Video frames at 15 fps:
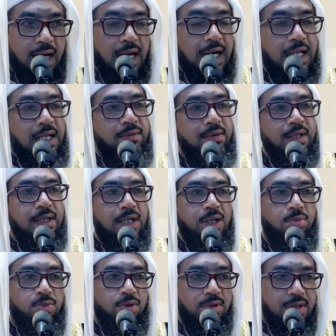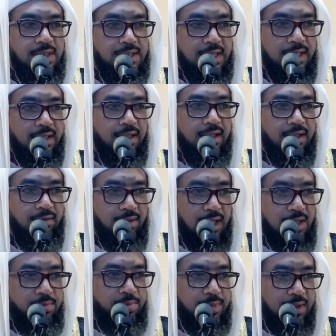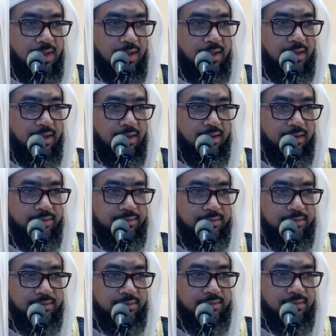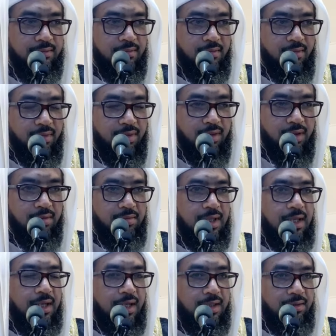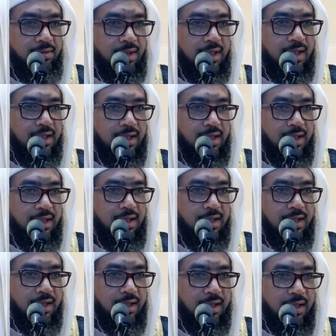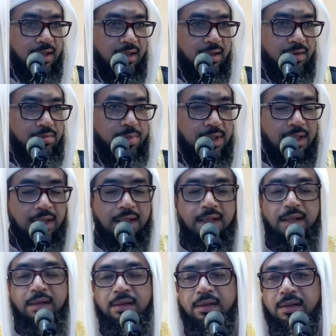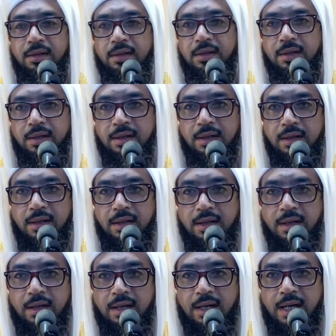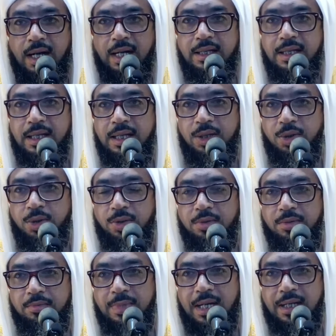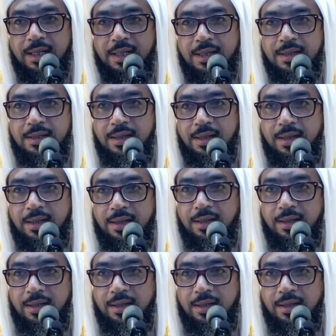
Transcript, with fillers: அனைவர்களும் ஒன்று சேருகிற வாய்ப்பு இருந்தது மீளாது விழாக்கள் என்ற பெயரில் அது ஏதோ மார்க்கத்தில்